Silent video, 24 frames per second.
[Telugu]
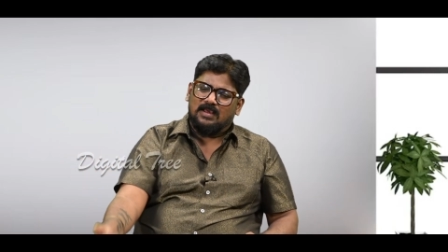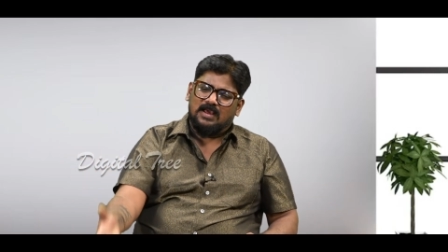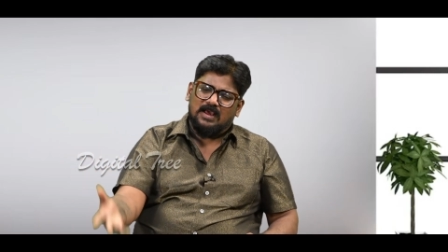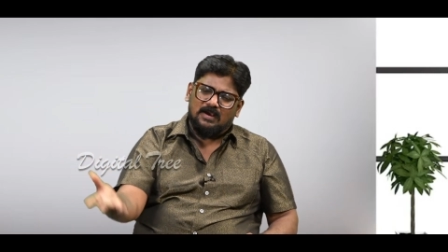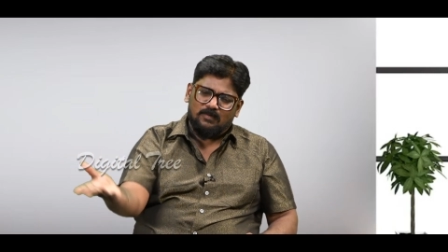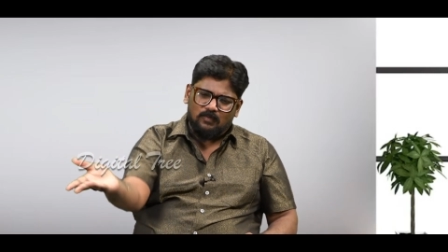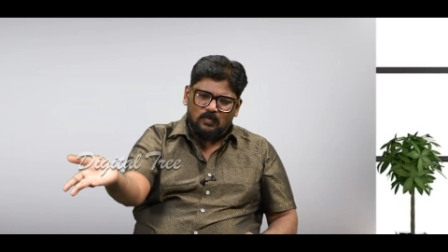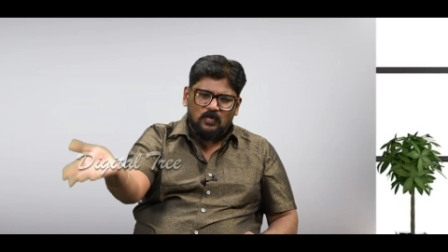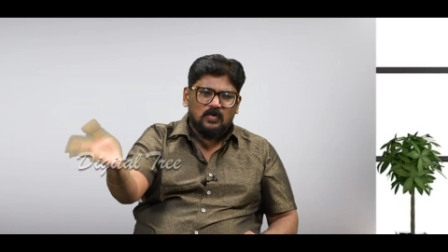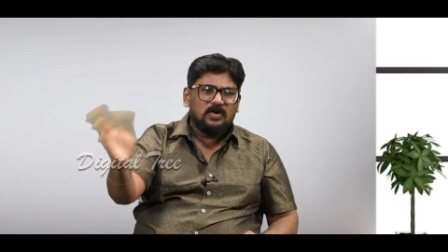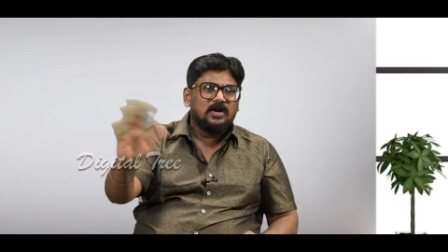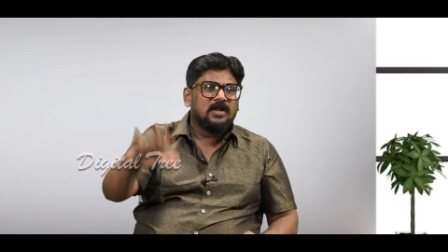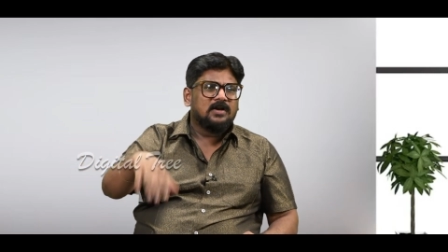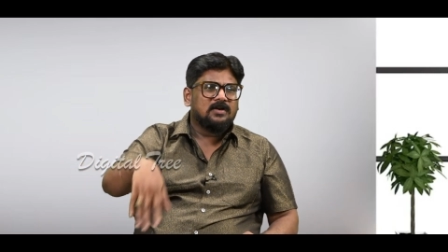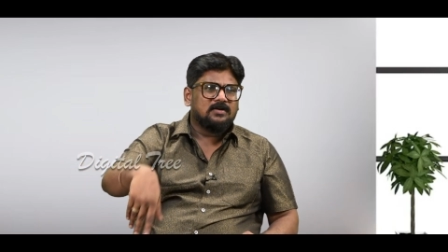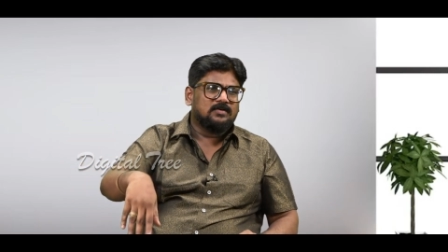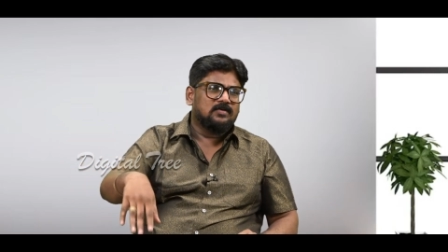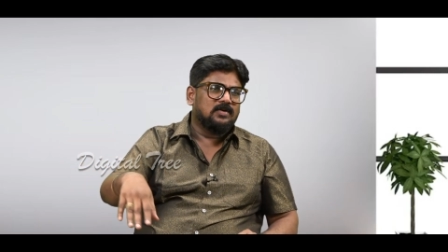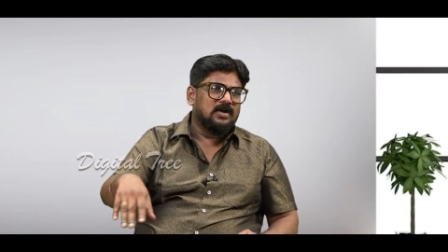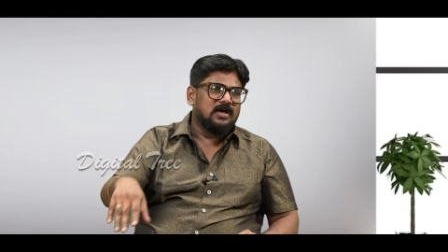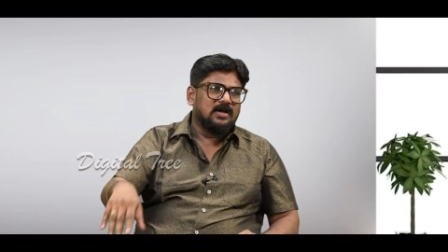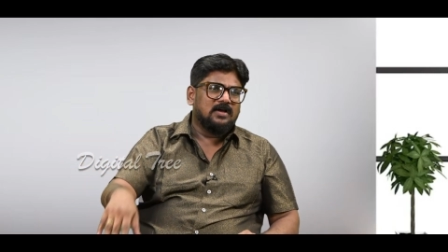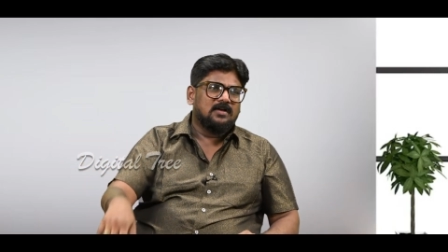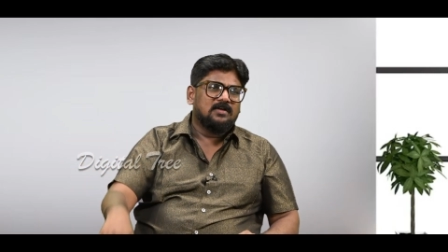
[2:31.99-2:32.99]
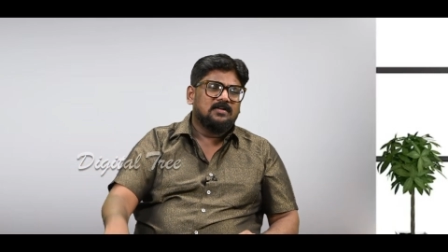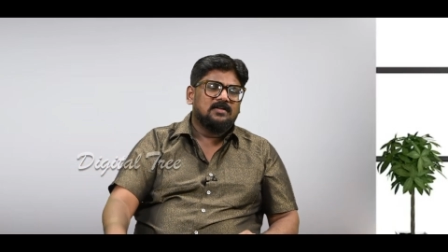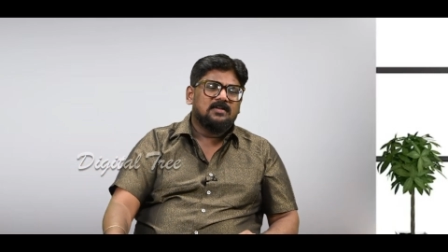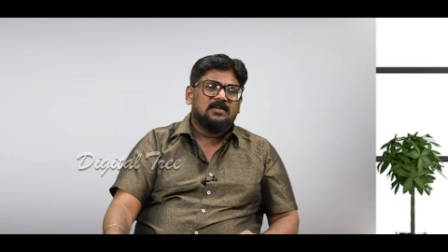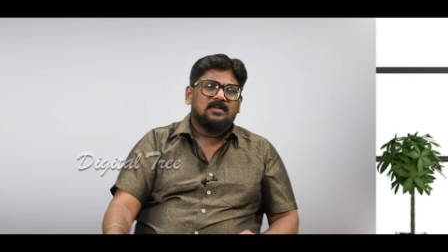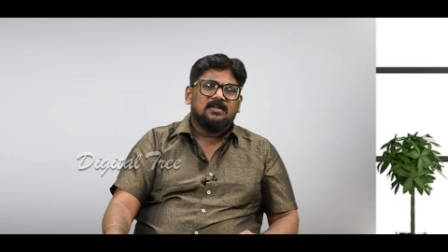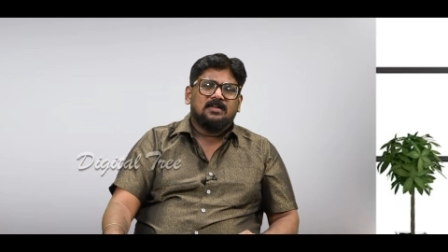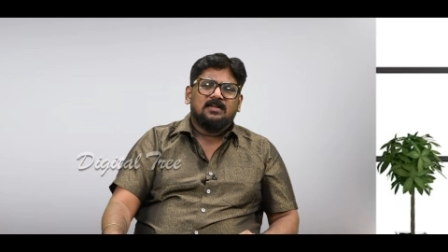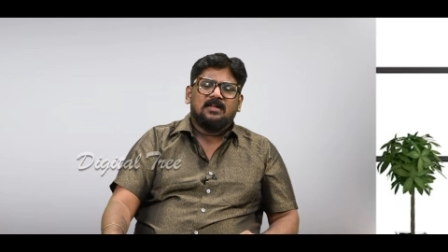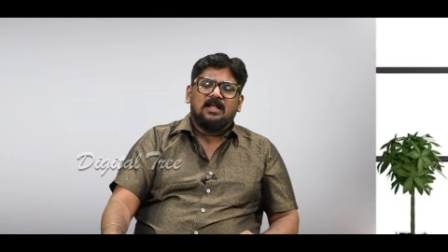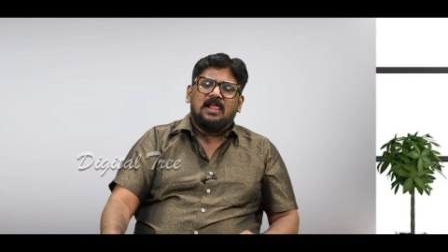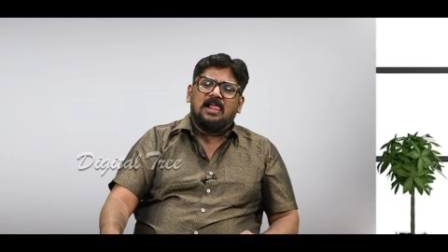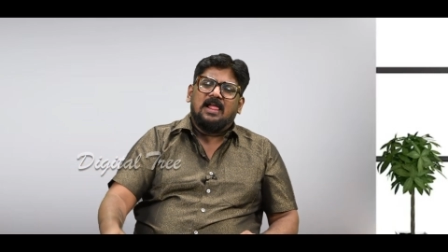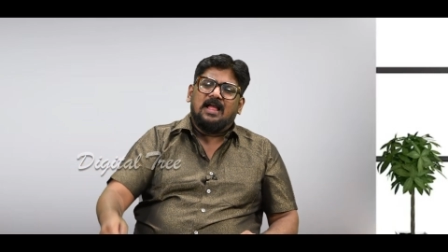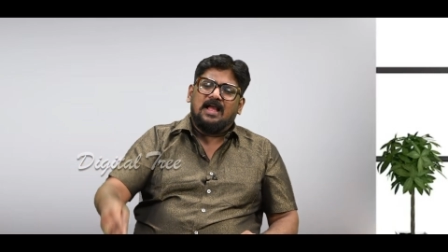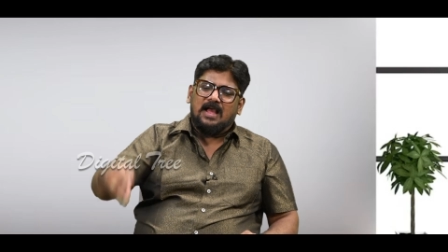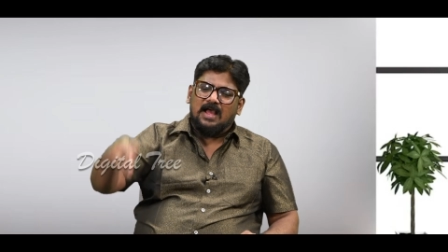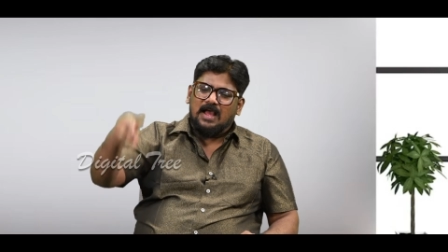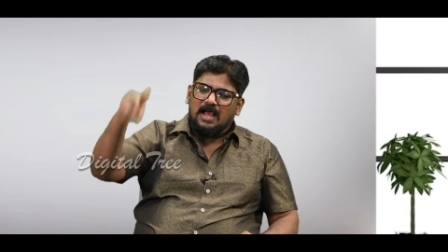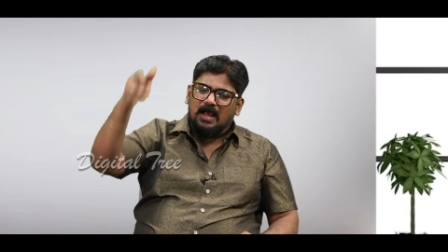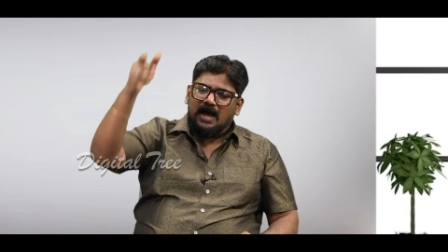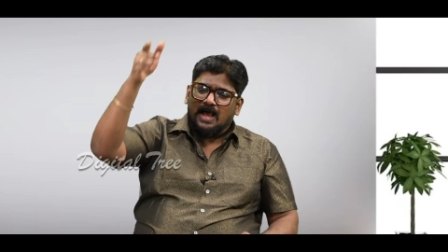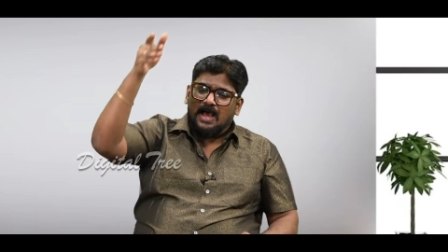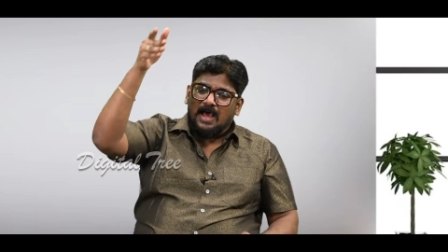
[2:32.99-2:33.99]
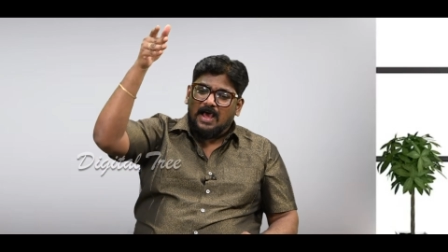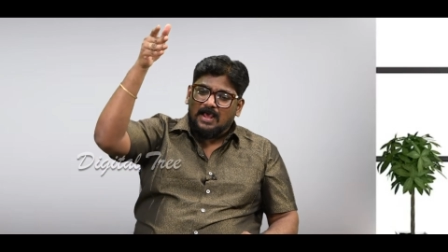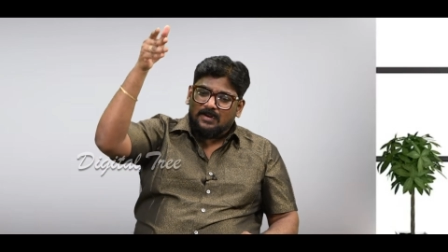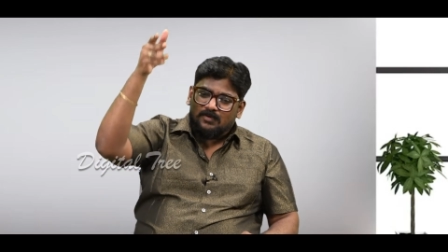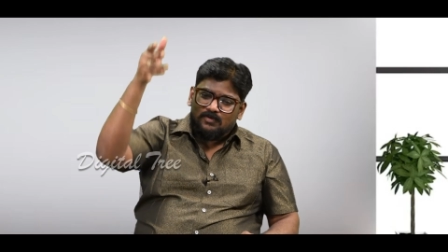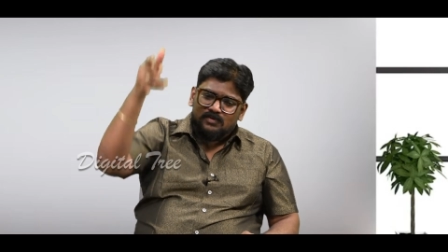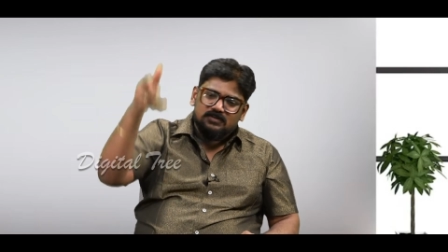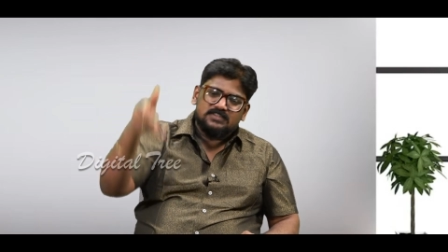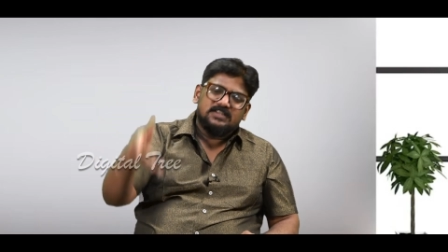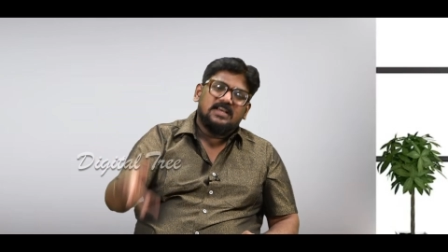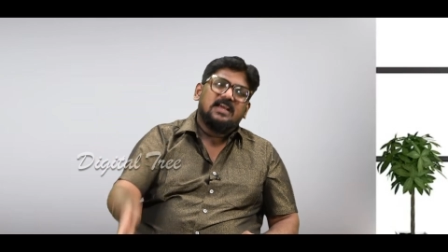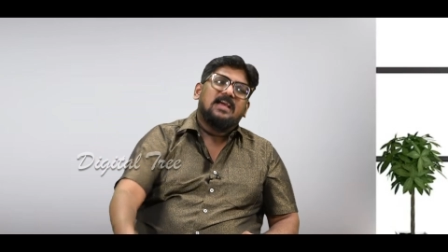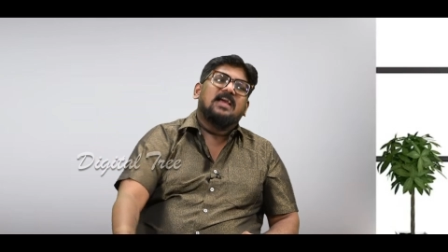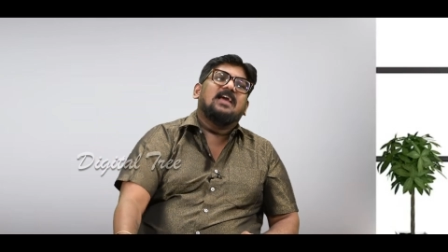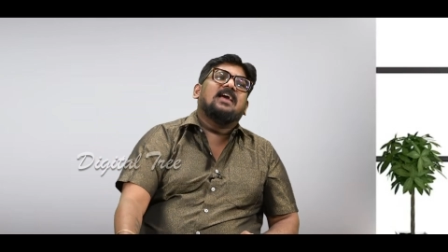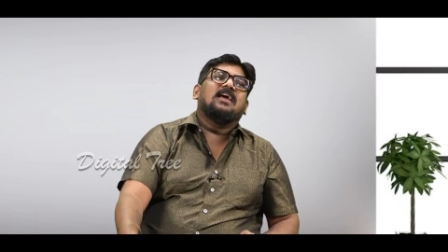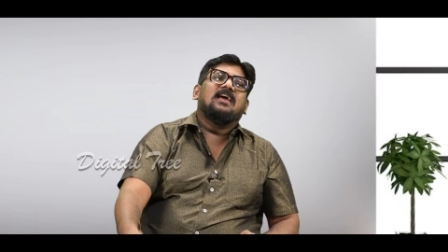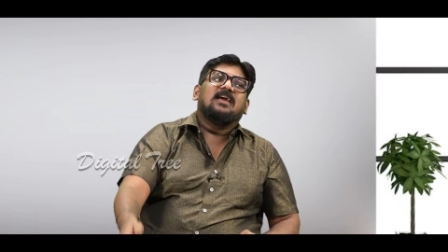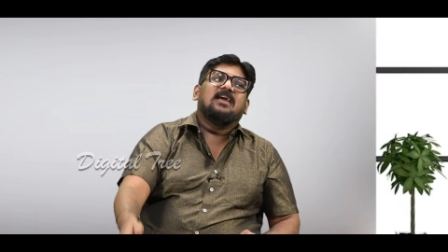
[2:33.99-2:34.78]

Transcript: ఆ ఓనర్ కూడా ఆ రోజే